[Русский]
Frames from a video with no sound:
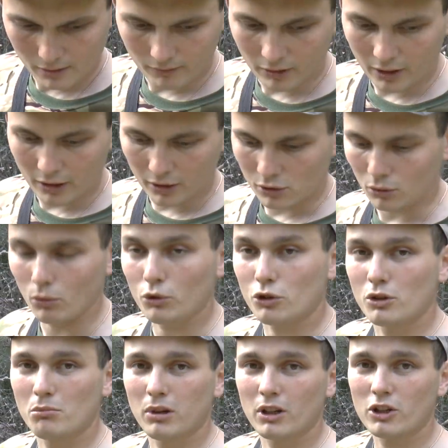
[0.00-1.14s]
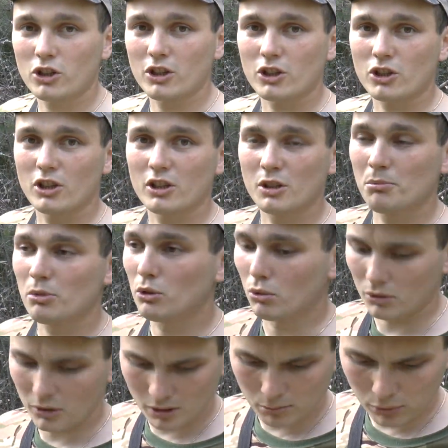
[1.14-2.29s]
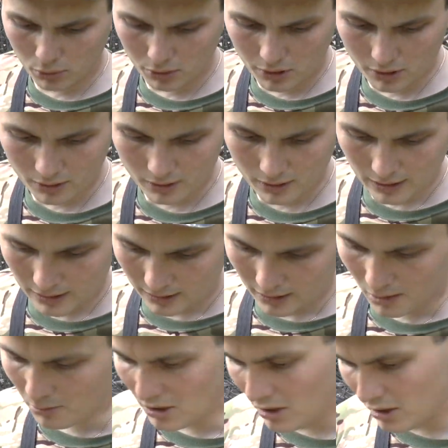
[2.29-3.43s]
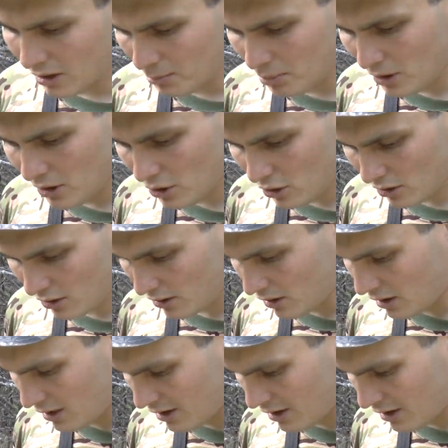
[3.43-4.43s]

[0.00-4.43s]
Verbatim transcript: Валяются очень большие железобетонные блоки. Там и кирпич, и